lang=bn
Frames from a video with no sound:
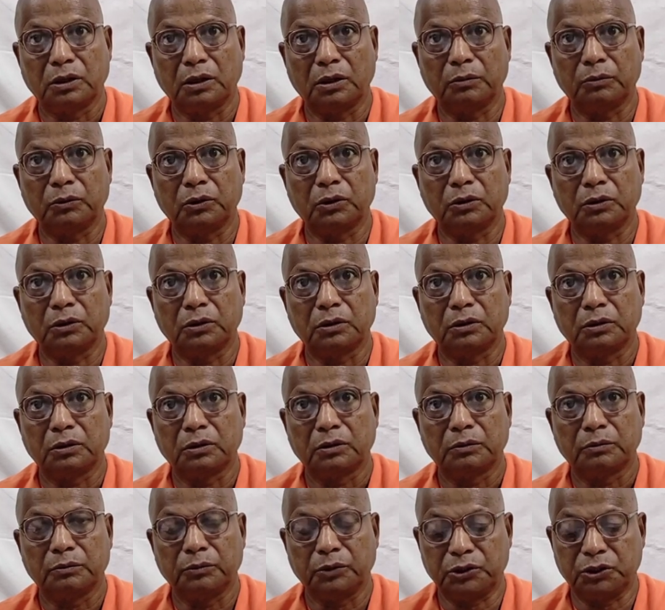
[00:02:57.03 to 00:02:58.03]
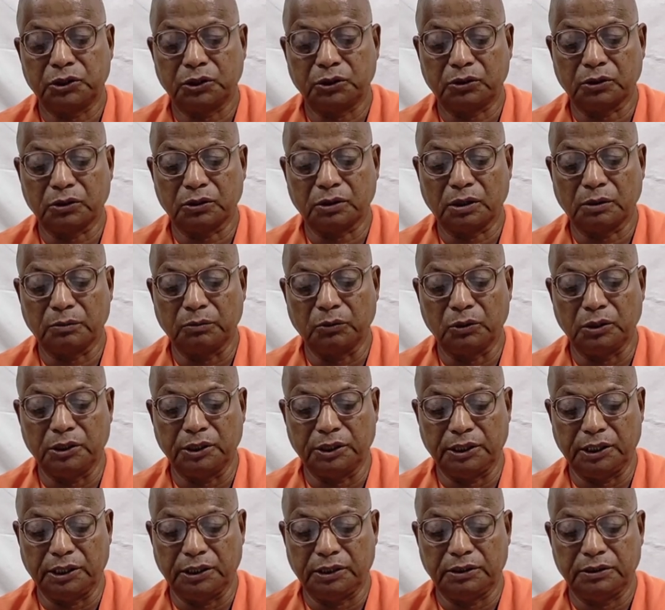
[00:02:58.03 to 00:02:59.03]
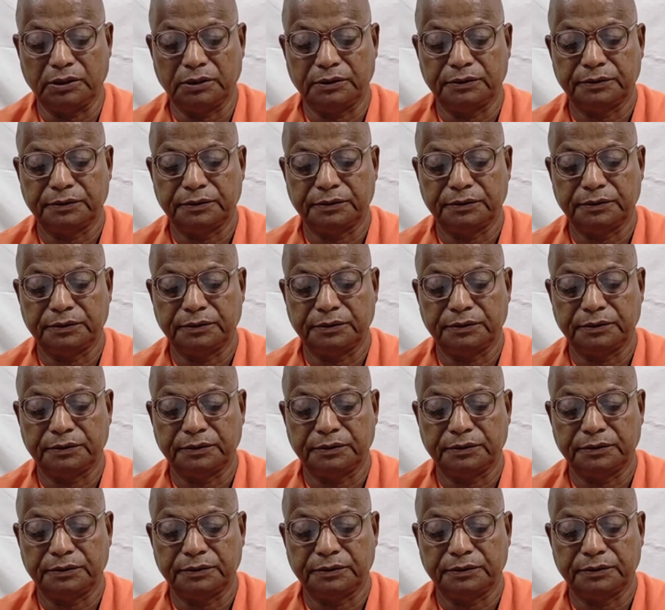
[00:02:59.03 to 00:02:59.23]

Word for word: এমন বেশি কথা বলি নাই